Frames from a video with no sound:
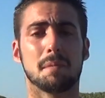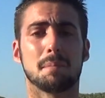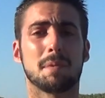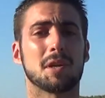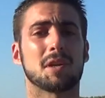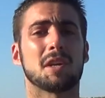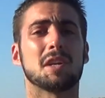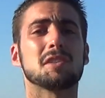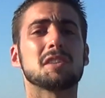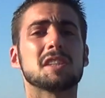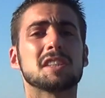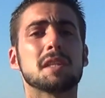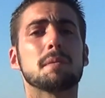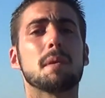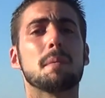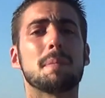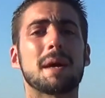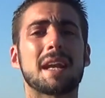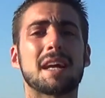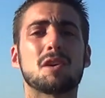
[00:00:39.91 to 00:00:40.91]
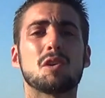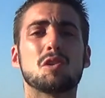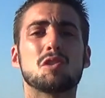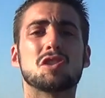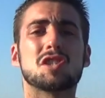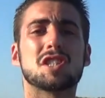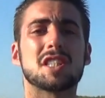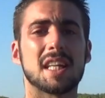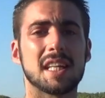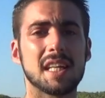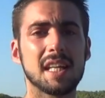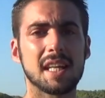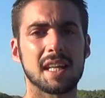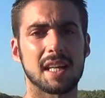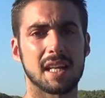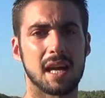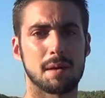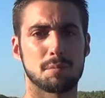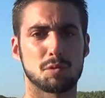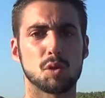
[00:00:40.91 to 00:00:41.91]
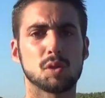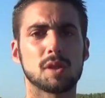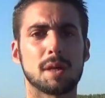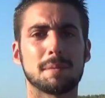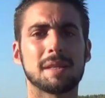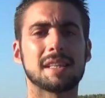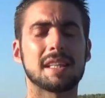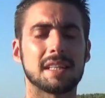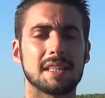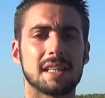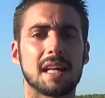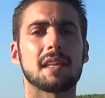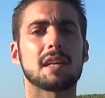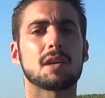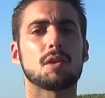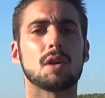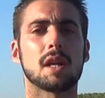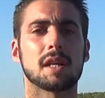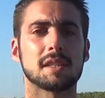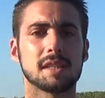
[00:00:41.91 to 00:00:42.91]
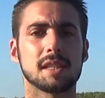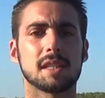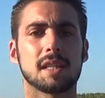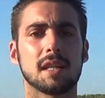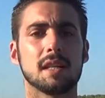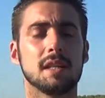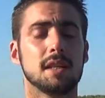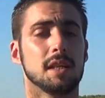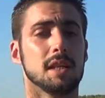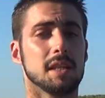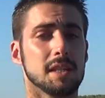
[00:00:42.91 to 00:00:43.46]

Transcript: pero que no te sirven para conseguir absolutamente nada con la chica,